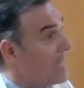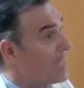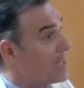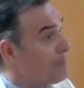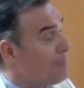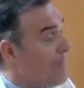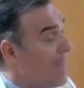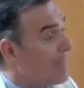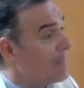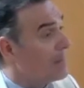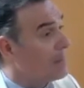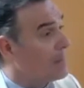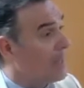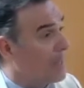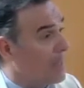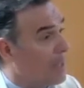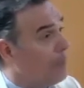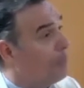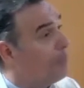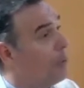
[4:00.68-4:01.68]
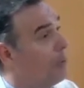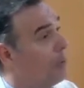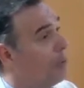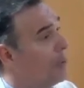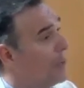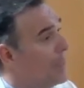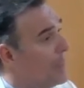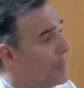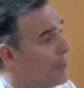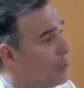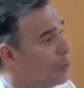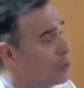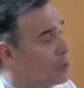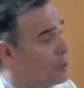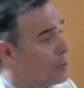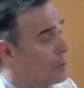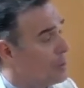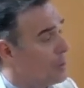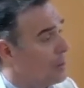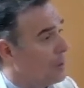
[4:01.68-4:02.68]
es parte del pueblo de Dios.
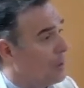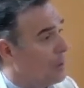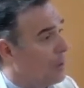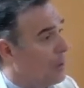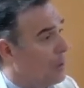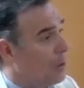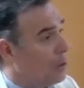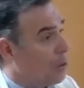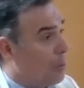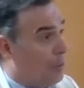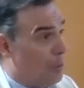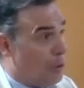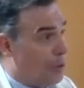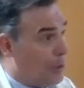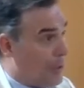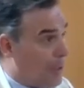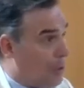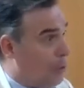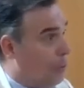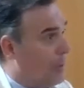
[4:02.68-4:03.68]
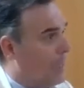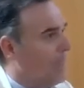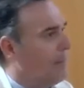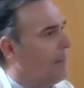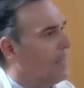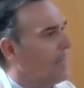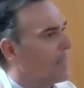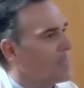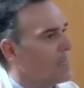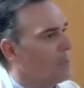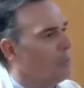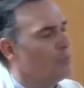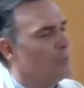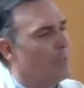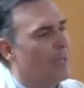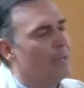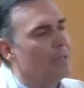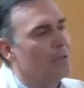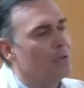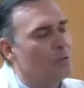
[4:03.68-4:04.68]
Como nos recordaba la
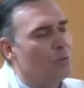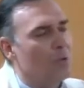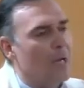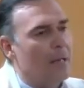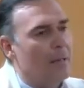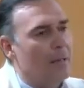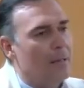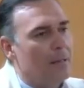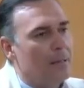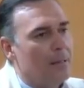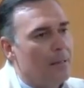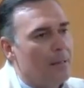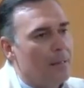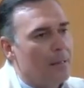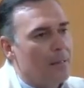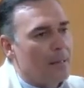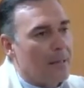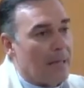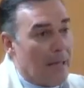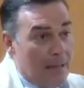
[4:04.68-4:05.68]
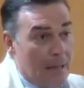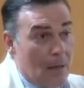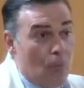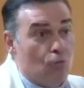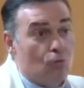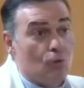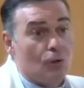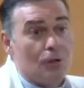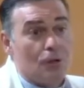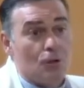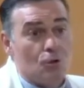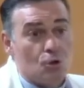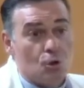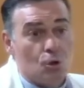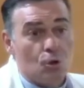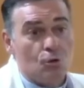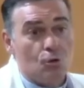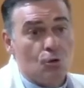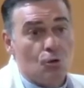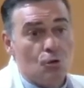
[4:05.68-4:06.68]
segunda lectura, cada uno de
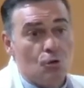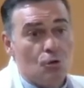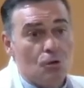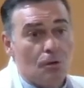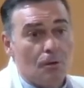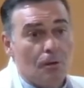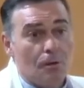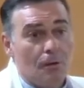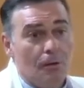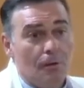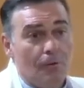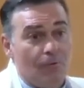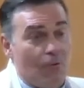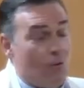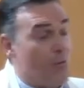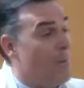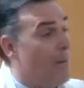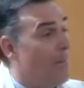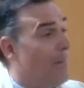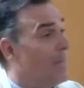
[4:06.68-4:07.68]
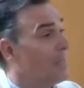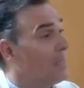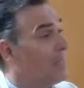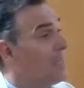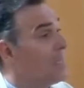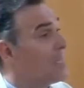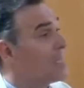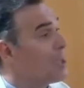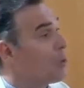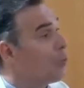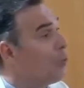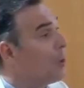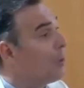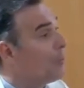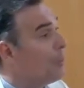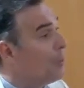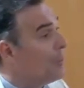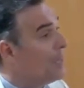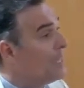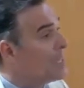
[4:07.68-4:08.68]
nosotros forma parte de ese
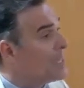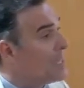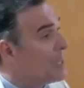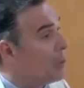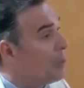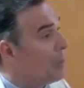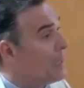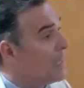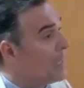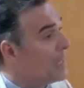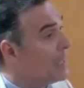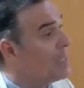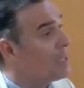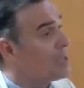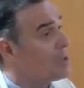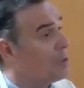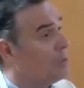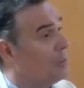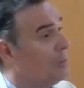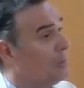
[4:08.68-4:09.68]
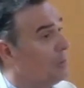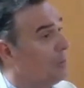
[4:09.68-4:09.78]
cuerpo místico de Cristo.